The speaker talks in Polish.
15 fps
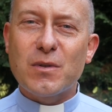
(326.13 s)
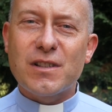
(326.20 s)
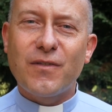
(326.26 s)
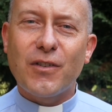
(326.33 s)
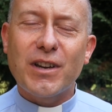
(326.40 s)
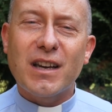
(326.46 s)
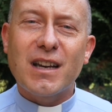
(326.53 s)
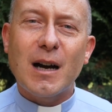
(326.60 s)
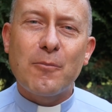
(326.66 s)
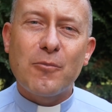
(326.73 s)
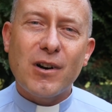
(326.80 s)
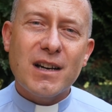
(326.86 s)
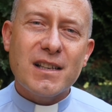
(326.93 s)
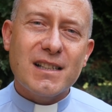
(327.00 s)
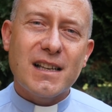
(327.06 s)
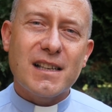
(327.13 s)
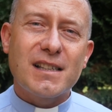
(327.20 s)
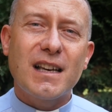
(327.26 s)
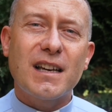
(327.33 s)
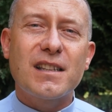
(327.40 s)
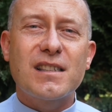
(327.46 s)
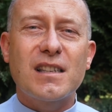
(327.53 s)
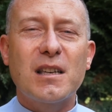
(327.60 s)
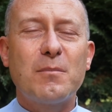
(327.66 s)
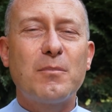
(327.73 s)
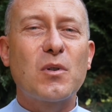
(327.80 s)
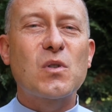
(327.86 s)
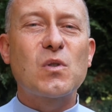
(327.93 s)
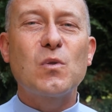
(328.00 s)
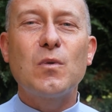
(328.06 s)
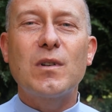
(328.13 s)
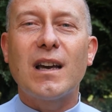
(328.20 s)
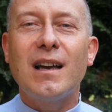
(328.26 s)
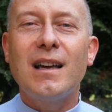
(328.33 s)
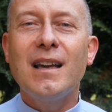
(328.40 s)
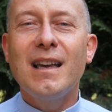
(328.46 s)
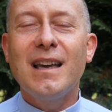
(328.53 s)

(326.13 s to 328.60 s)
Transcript: swoje kapłańskie serce i posługę